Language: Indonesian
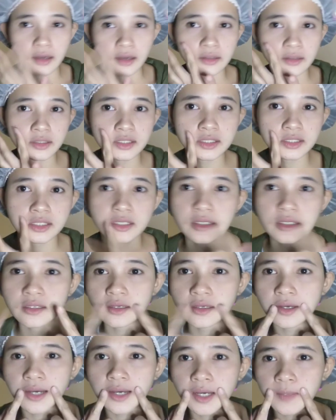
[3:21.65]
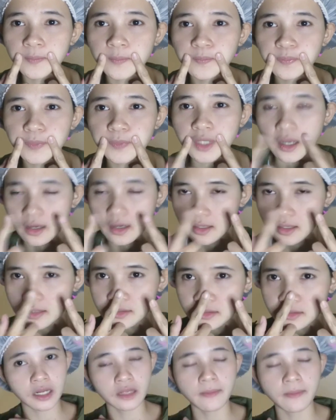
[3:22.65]
di sininya kering
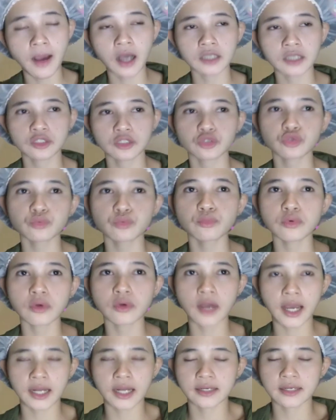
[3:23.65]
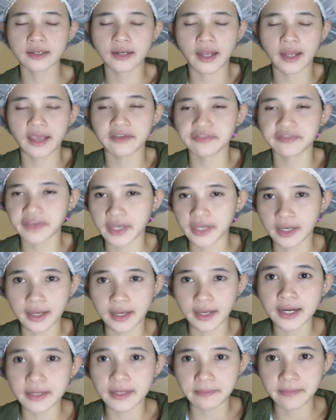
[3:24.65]
seri banget itu bukan efek
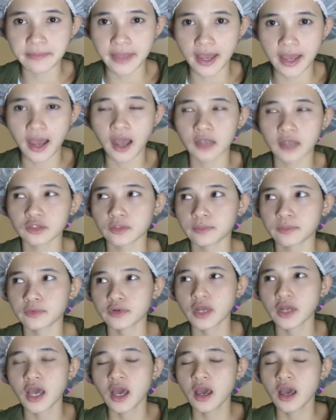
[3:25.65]
krim ya ataupun